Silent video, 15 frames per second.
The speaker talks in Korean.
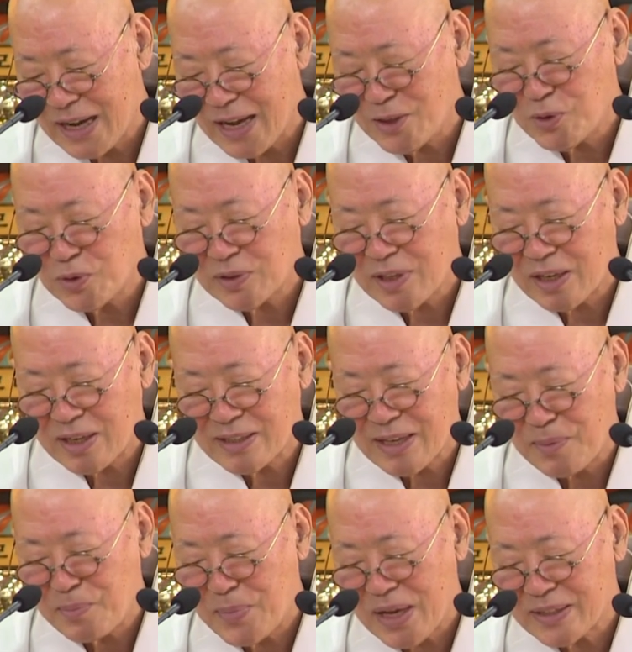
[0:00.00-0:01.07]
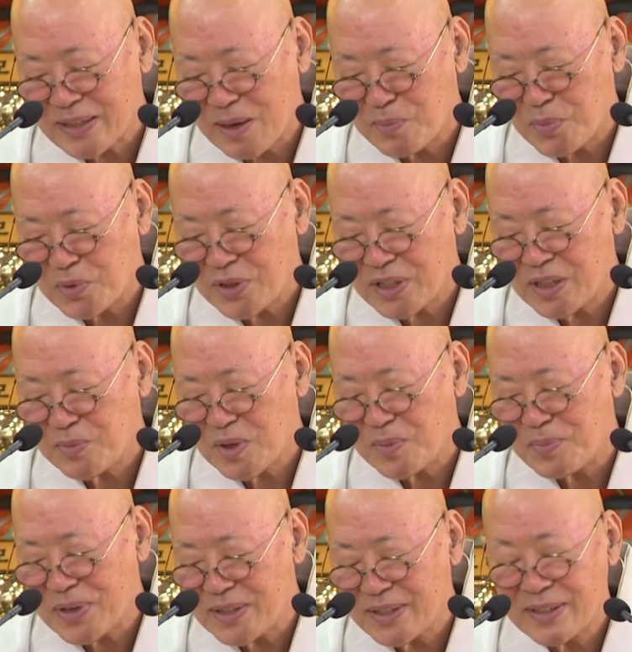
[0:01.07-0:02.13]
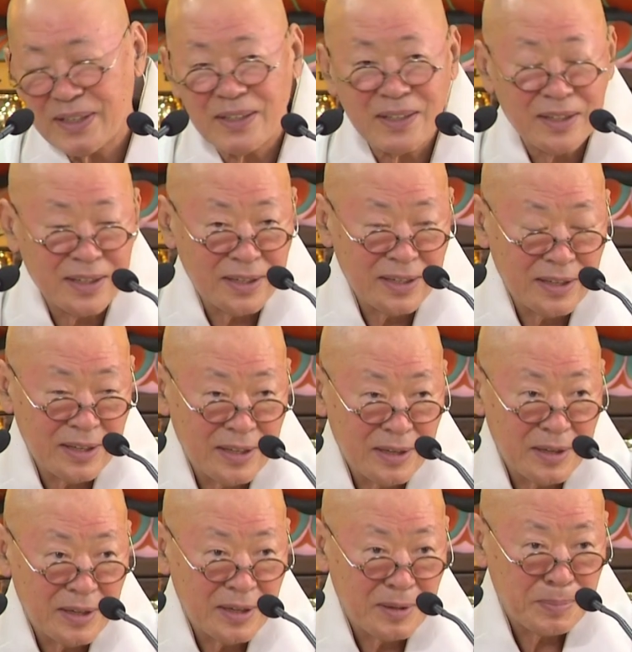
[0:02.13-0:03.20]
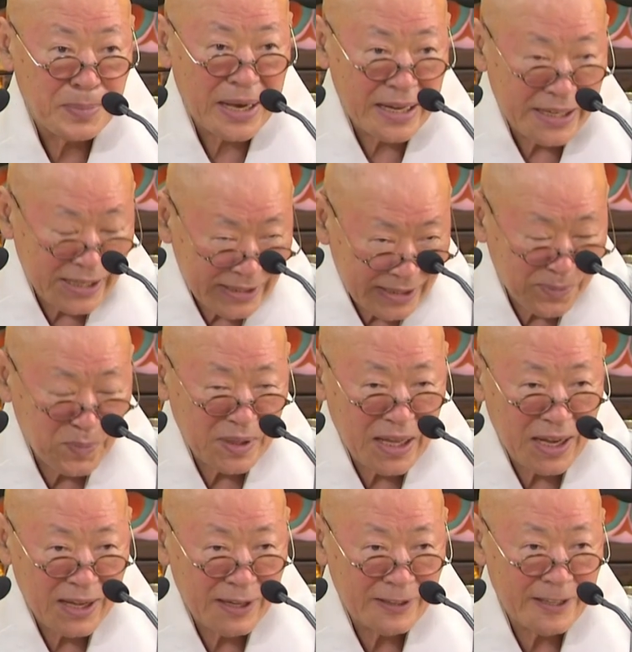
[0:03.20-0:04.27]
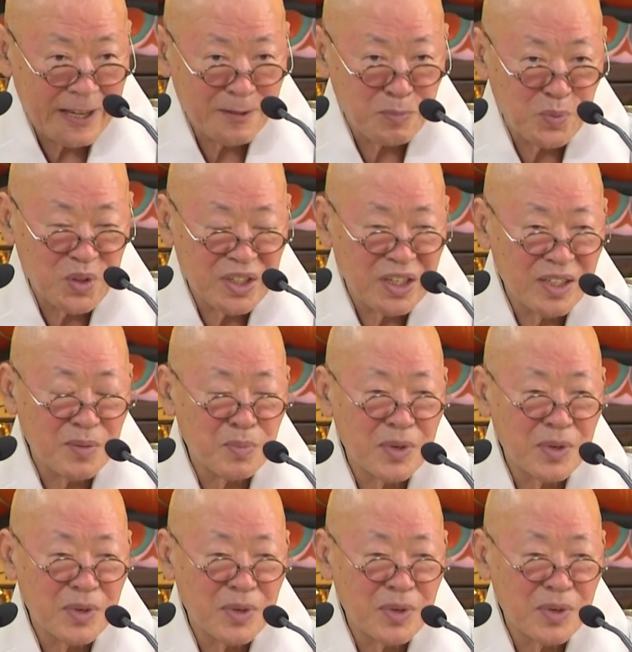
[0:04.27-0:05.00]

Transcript: 안욕따라 삼맥 삼보리심을 벌써 발했습니다. 나는 부처님